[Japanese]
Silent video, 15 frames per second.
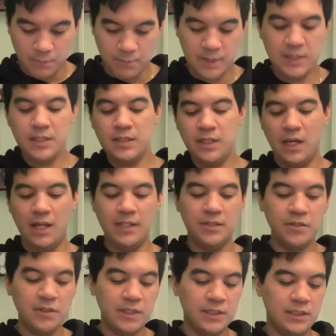ベジータ、
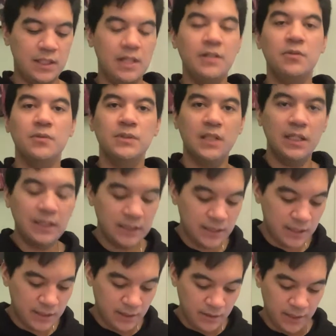急いでジャケットを探し
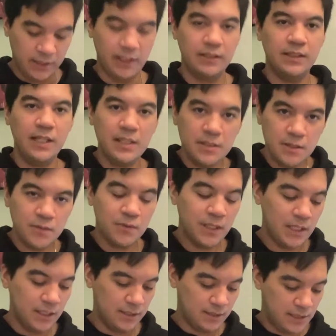に行ってくれて。先祖を
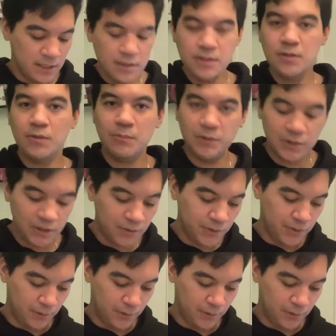ね。先祖を持ってこい